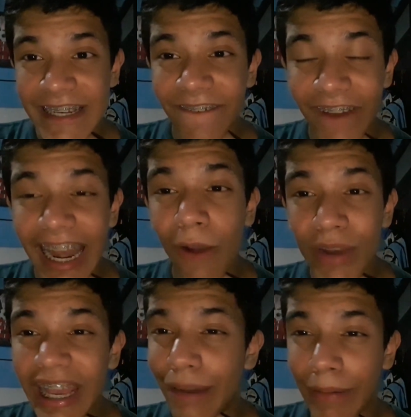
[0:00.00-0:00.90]
Fue la
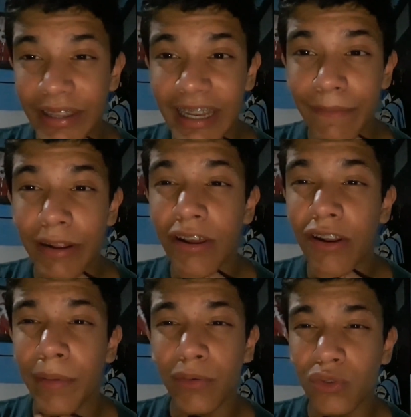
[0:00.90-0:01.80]
única parte de la película que
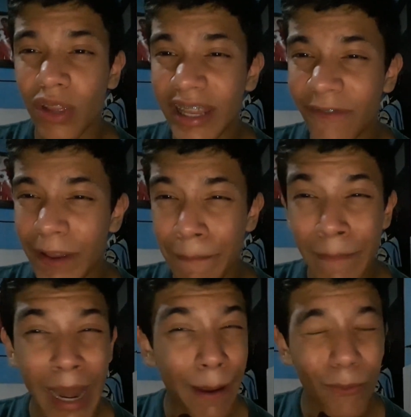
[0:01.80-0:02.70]
no me gustó y fue
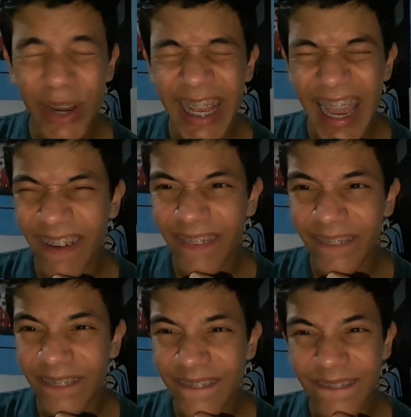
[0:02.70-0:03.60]
la única
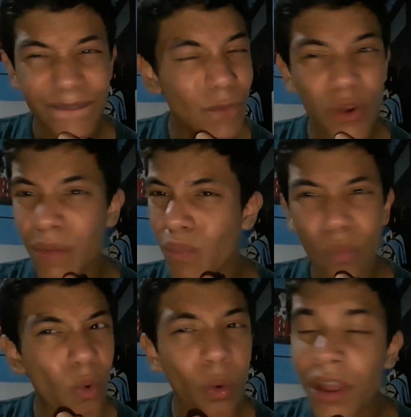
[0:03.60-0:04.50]
muy,
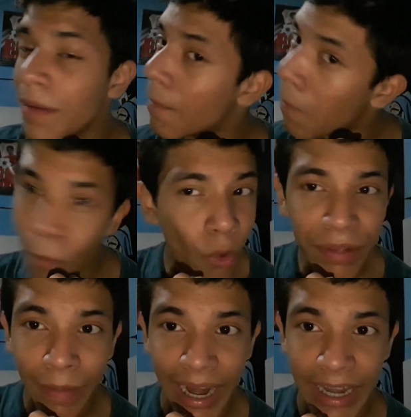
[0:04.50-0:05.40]
muy, muy
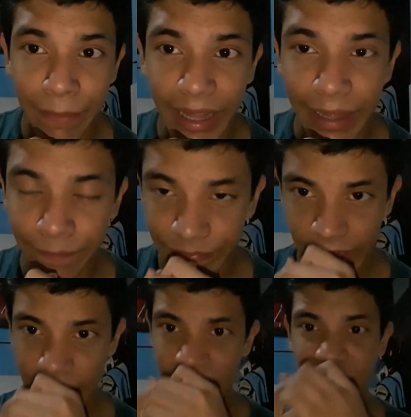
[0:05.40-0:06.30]
mal animada.
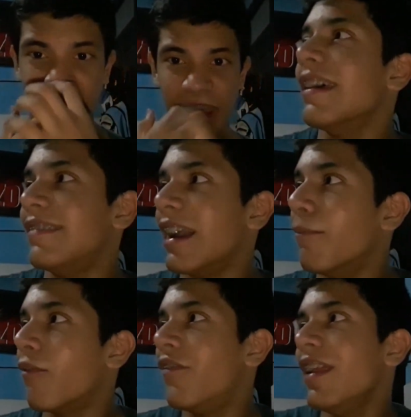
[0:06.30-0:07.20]
Y hasta que
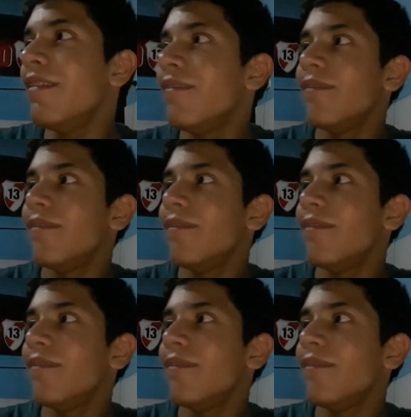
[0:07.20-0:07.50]
por fin